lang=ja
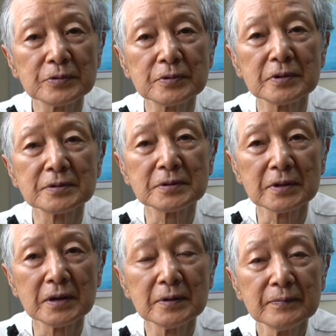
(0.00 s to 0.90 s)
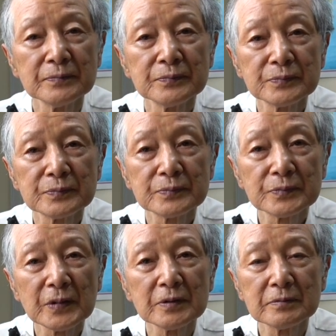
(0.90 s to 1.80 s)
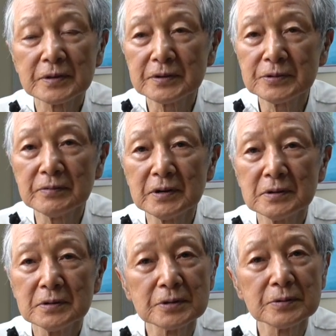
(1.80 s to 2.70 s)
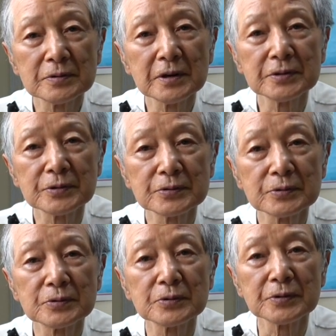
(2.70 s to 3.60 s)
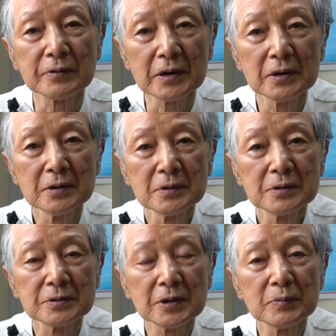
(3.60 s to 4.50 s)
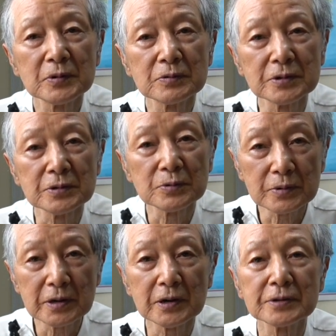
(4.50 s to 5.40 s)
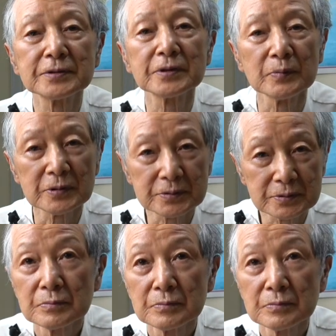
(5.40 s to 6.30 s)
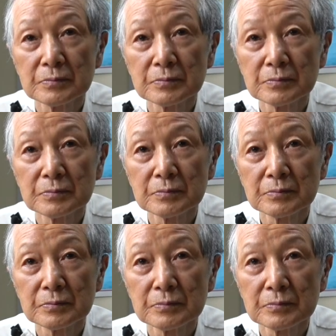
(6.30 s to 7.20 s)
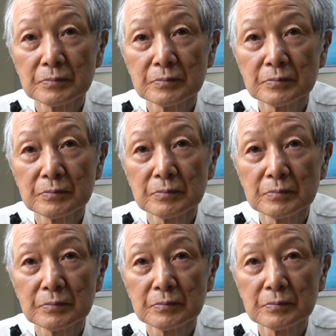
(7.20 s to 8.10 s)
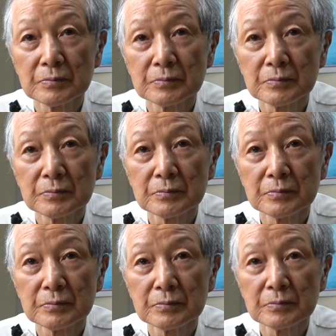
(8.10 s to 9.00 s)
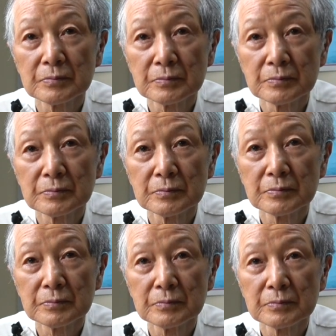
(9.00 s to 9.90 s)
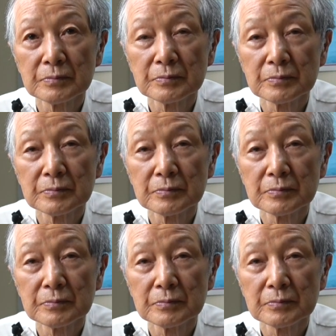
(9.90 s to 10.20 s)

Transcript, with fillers: ことですね。で、私はリンゴダイエットするときは生のリンゴでやってます。ケイシーは生のリンゴはダメと言いましたが、日本の場合